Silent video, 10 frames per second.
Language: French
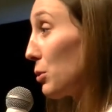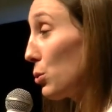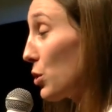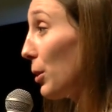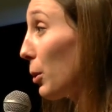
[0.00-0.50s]

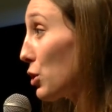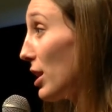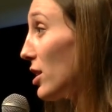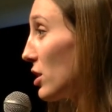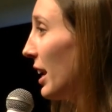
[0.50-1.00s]
sujet de
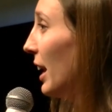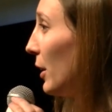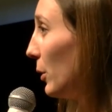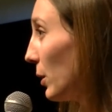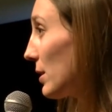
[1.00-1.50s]
recherche
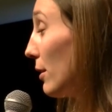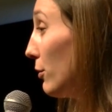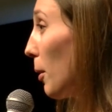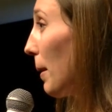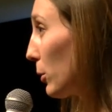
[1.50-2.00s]
dans un
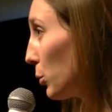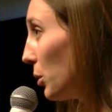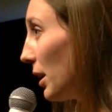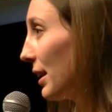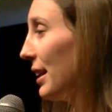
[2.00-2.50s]
format
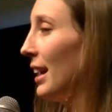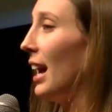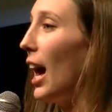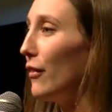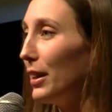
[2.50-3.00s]
court
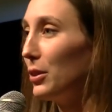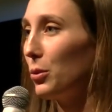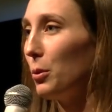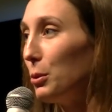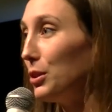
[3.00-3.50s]
avec
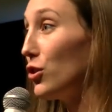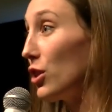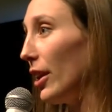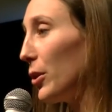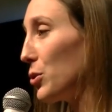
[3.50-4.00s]
ce petit
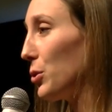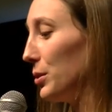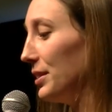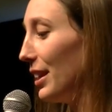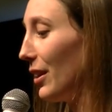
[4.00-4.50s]
challenge de
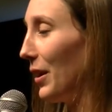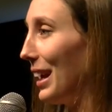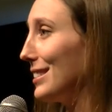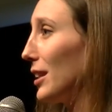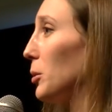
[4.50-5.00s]
tenir euh,
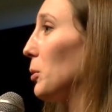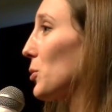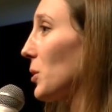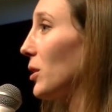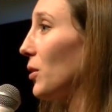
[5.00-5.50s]
exactement
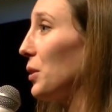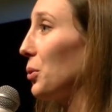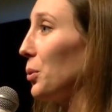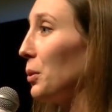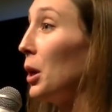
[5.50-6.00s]
180
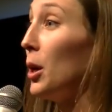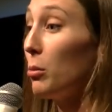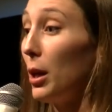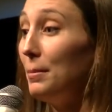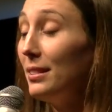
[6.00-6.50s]
secondes.
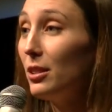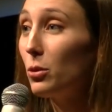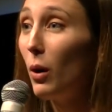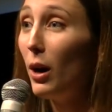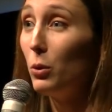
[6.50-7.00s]
Pour la petite
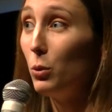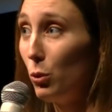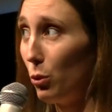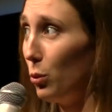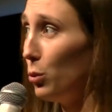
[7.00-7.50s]
histoire, une
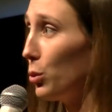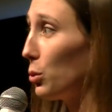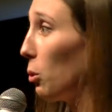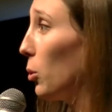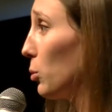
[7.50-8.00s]
seconde de
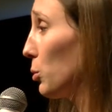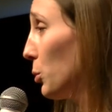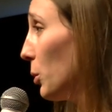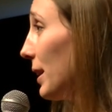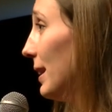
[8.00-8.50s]
trop au
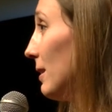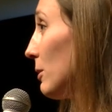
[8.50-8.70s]
concours est